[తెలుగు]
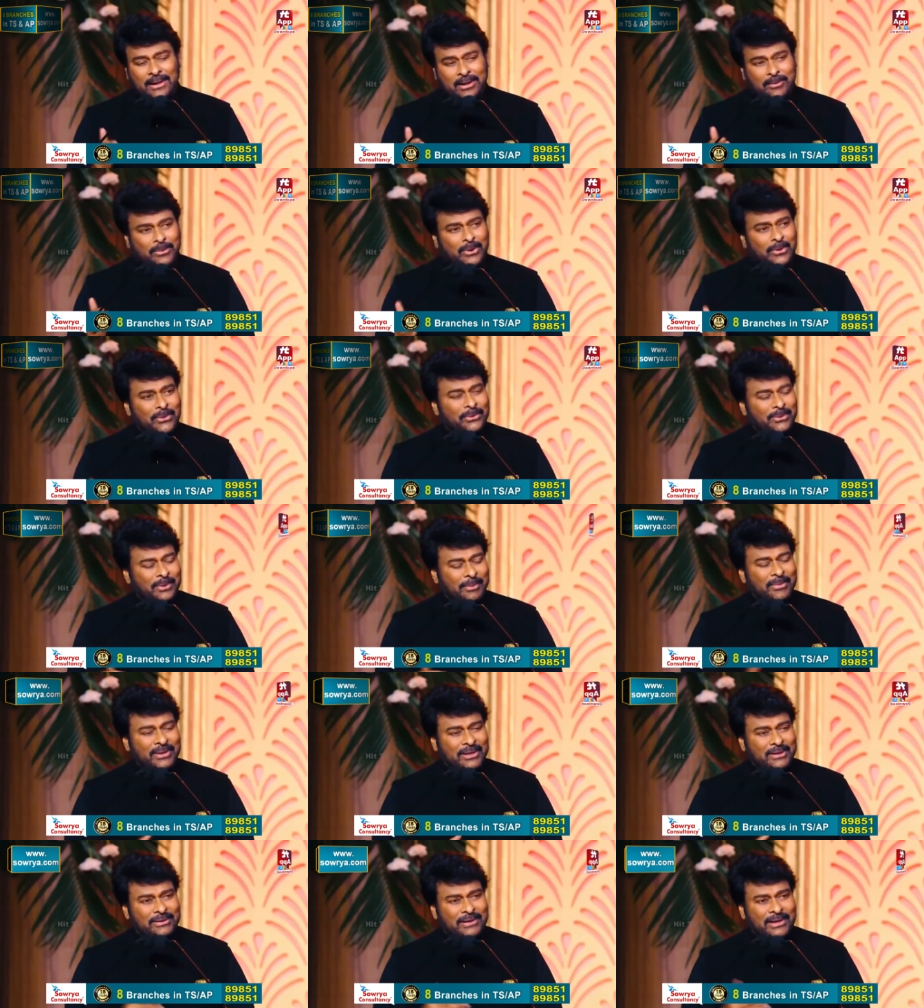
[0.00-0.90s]
గర్భం ఐ
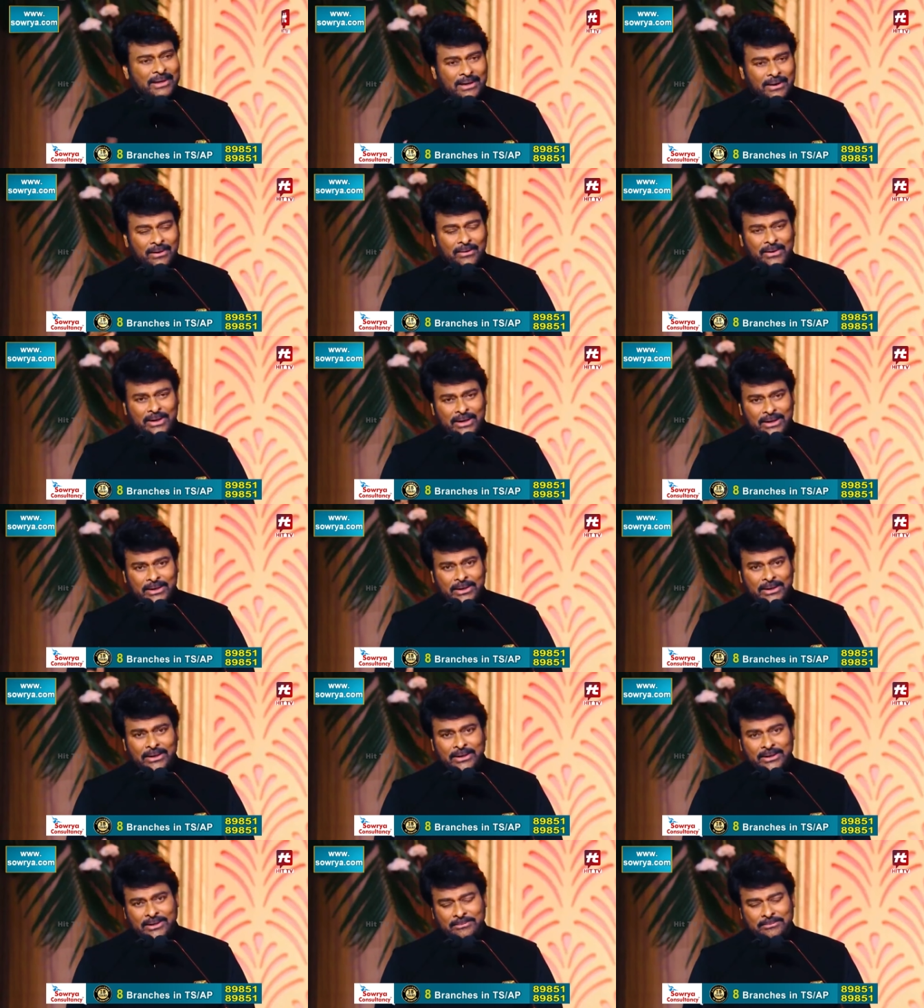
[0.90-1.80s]
మీన్ నెలలు
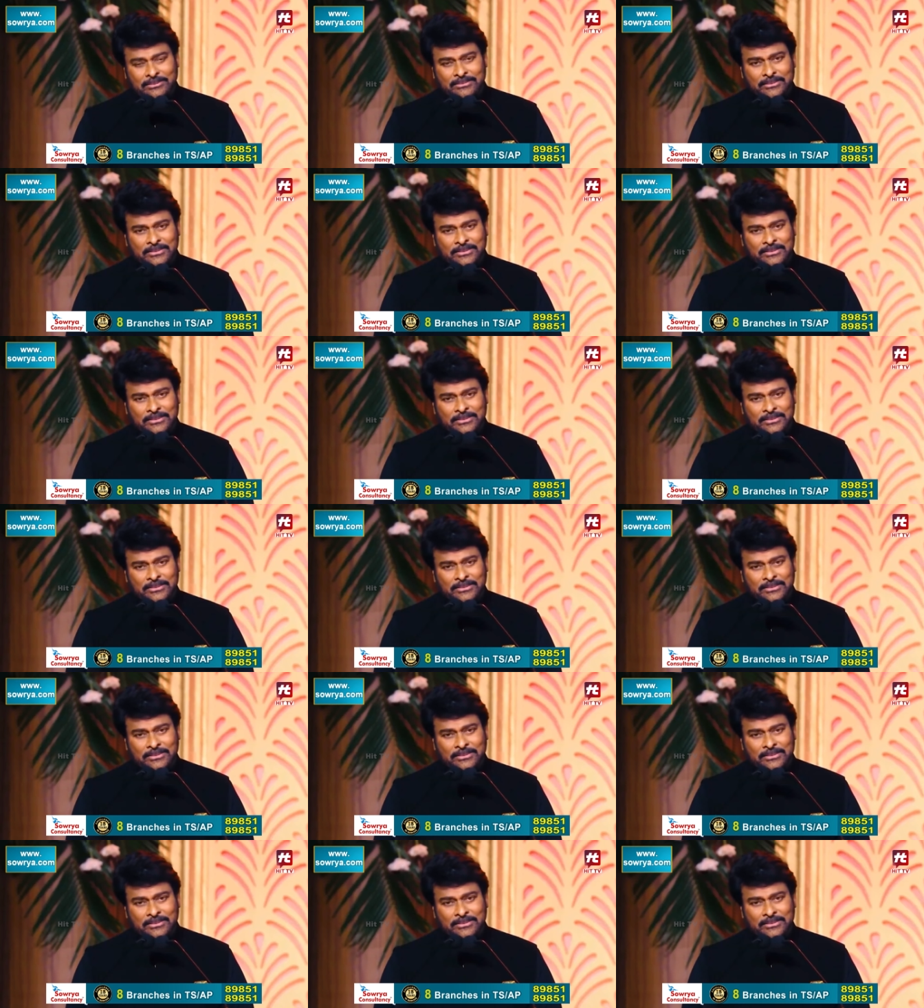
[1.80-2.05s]
నిండిని